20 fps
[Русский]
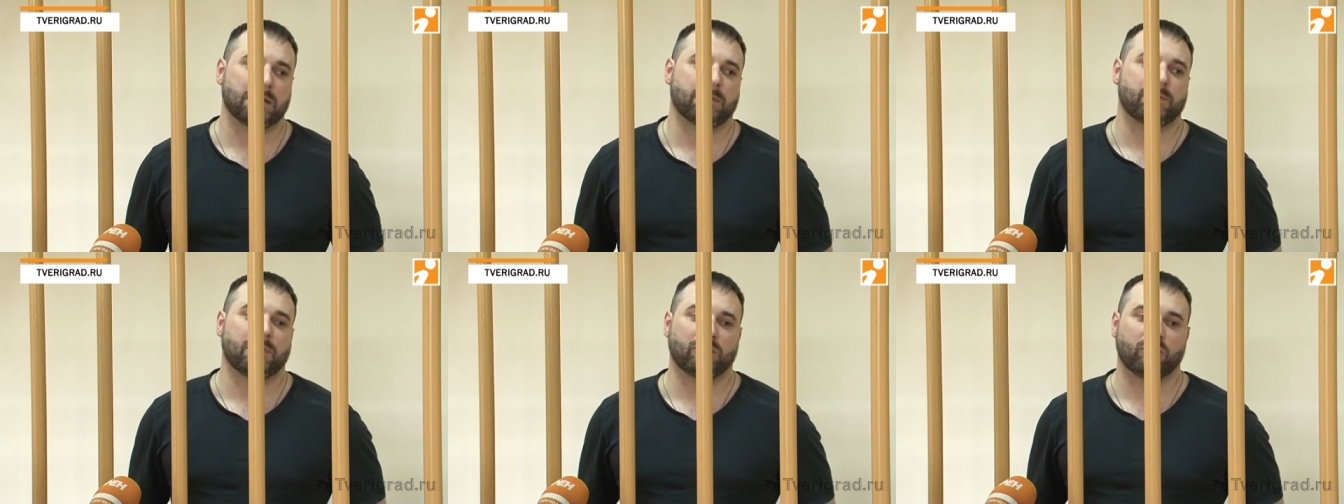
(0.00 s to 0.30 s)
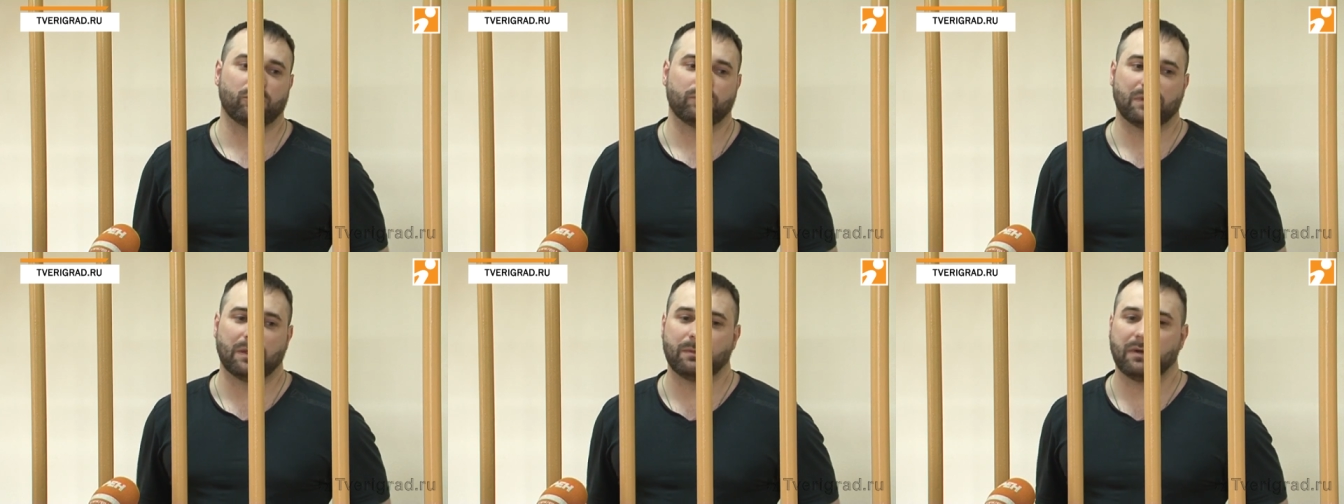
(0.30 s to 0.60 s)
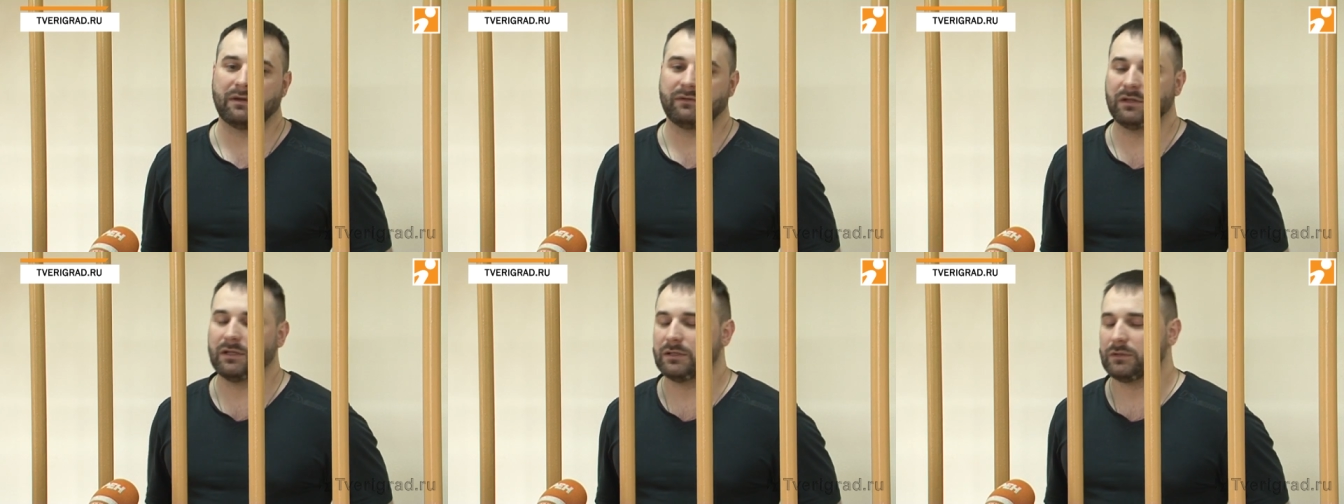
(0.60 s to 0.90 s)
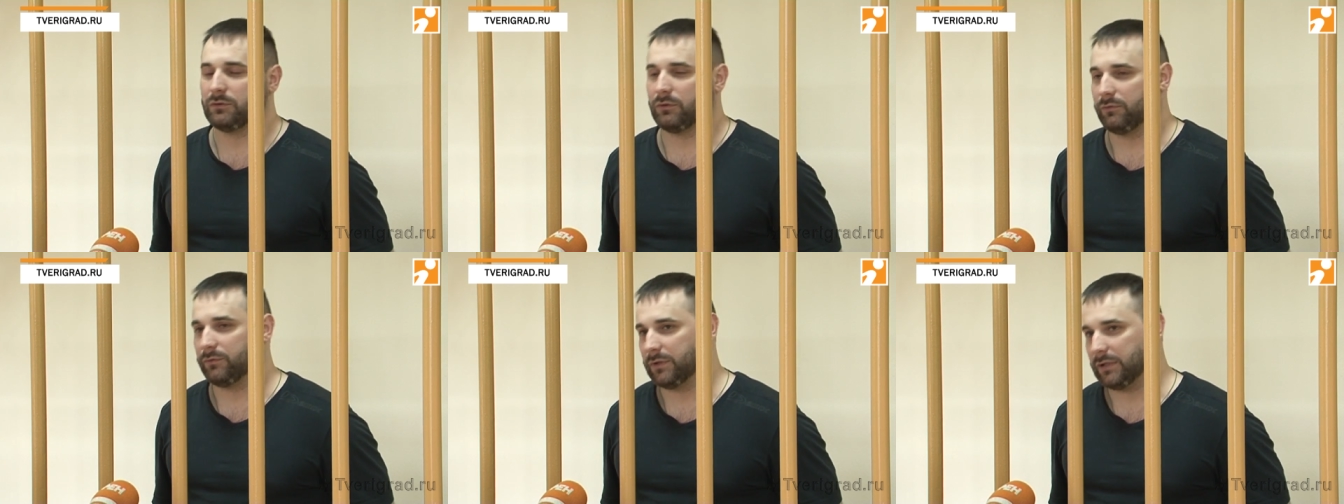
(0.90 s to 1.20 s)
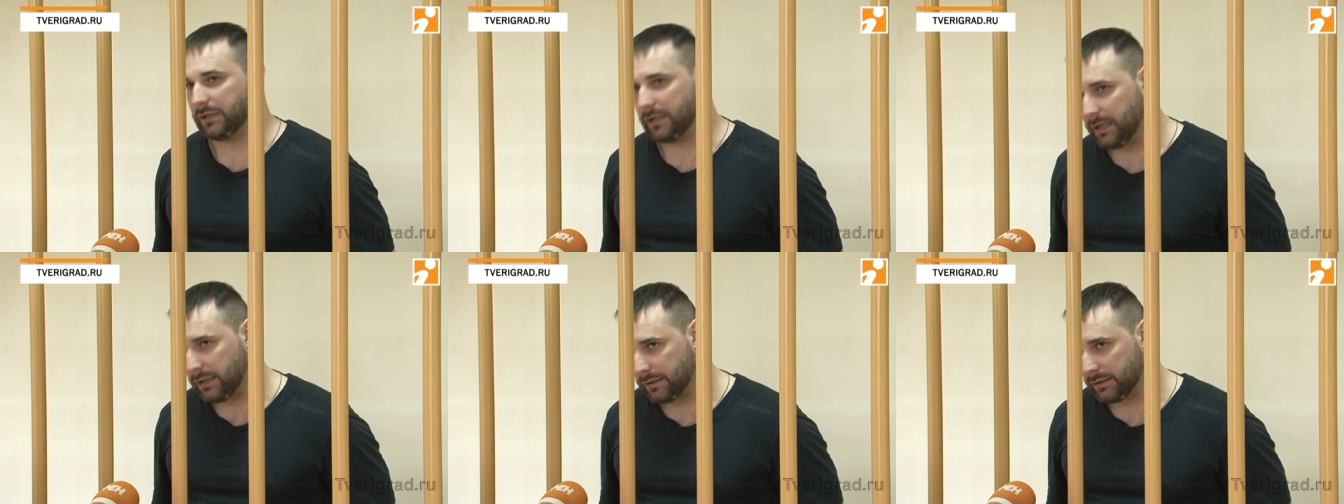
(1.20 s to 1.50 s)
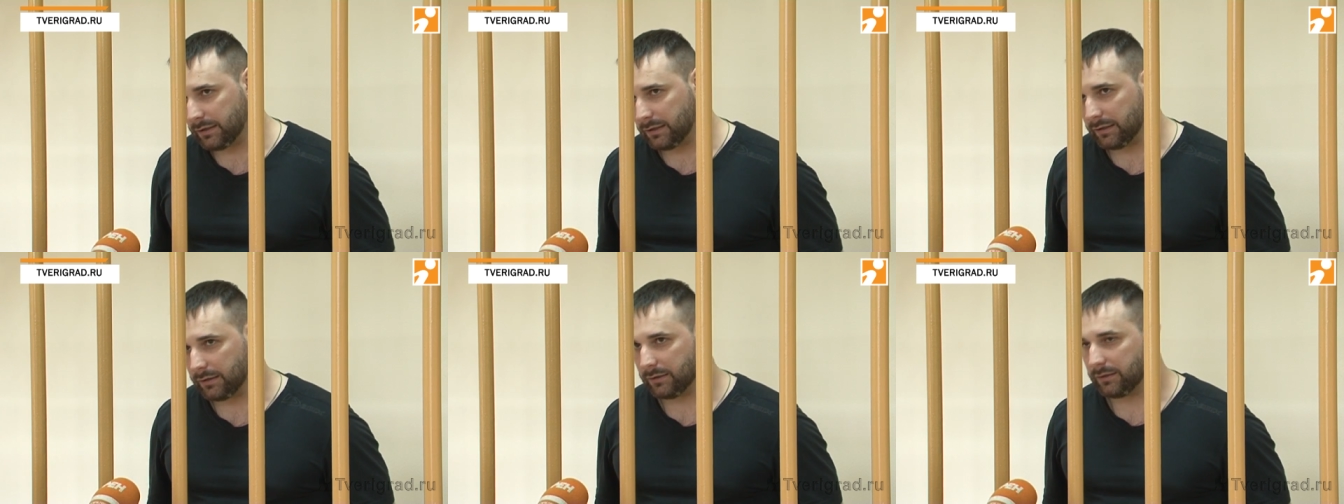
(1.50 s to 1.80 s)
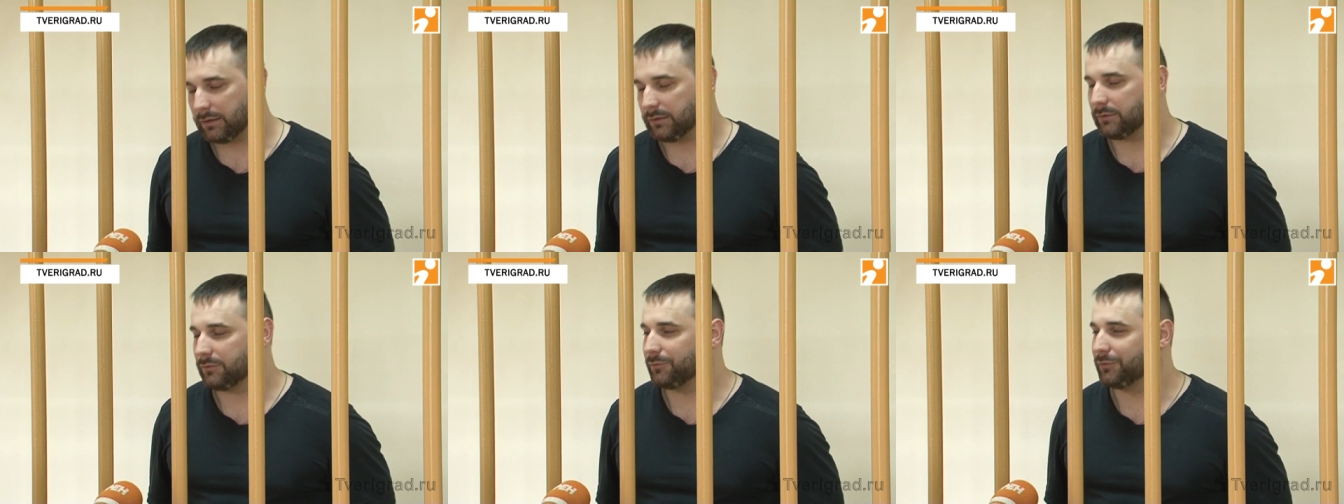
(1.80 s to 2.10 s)
потом добавились новые данные,
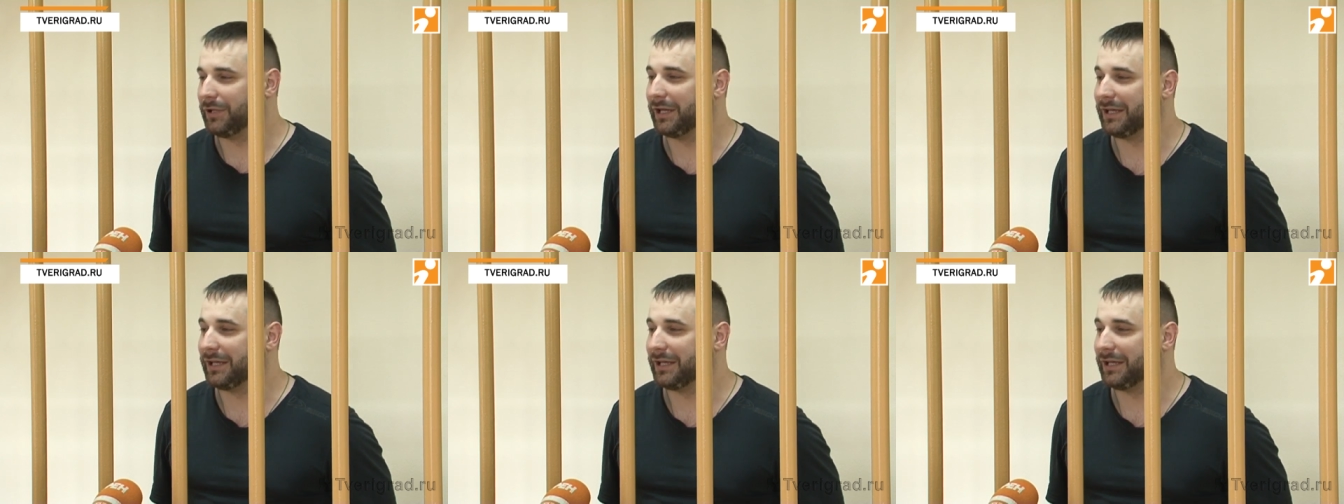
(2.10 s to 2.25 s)
откуда